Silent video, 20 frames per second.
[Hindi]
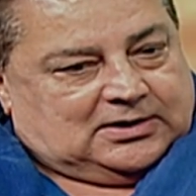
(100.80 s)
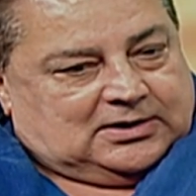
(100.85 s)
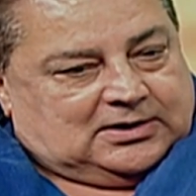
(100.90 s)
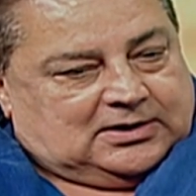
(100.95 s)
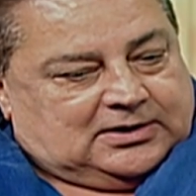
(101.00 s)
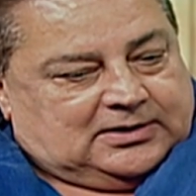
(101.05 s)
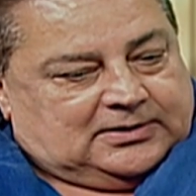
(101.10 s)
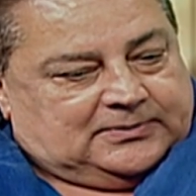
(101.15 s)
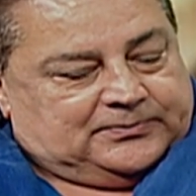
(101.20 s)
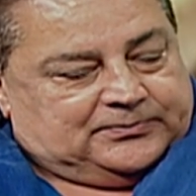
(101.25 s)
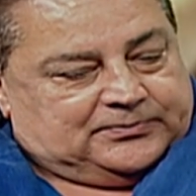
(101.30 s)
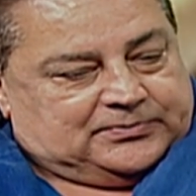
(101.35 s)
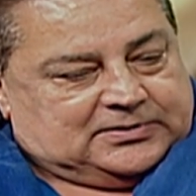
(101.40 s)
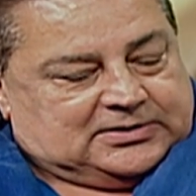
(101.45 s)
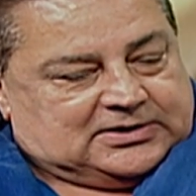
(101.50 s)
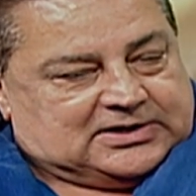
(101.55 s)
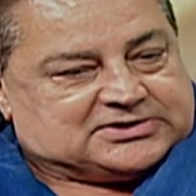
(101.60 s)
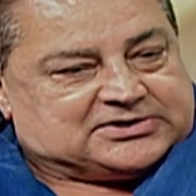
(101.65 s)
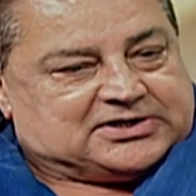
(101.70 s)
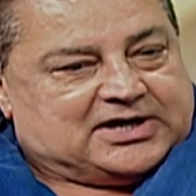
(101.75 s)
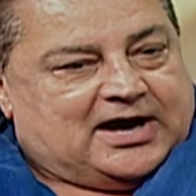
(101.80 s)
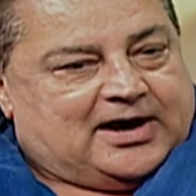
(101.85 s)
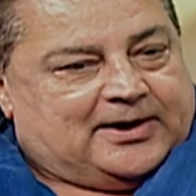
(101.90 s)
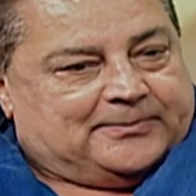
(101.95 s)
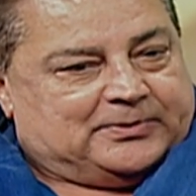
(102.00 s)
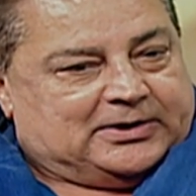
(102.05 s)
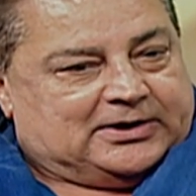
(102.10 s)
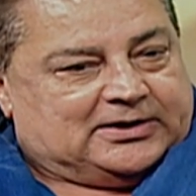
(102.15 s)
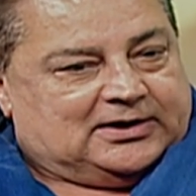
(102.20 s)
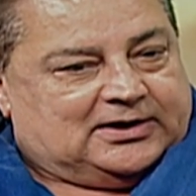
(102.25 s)
आ, रजिया
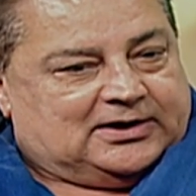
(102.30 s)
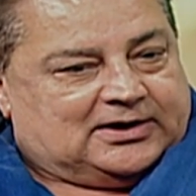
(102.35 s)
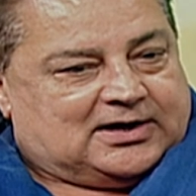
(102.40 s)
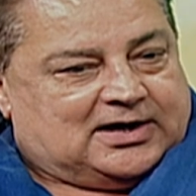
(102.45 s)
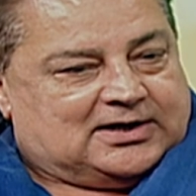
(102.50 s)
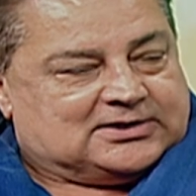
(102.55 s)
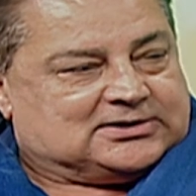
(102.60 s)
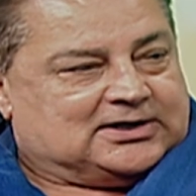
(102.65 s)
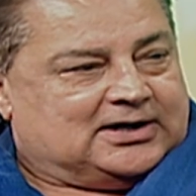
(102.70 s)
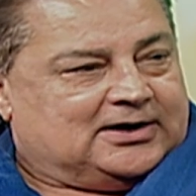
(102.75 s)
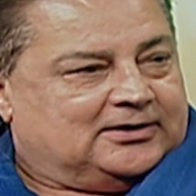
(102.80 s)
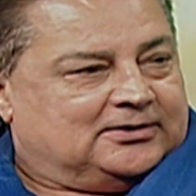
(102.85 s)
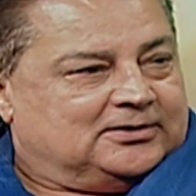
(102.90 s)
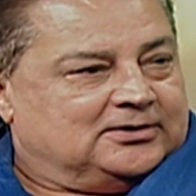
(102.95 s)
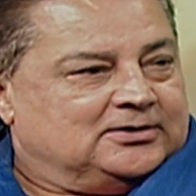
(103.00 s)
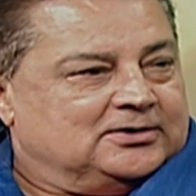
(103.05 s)
आपा ने लिखा था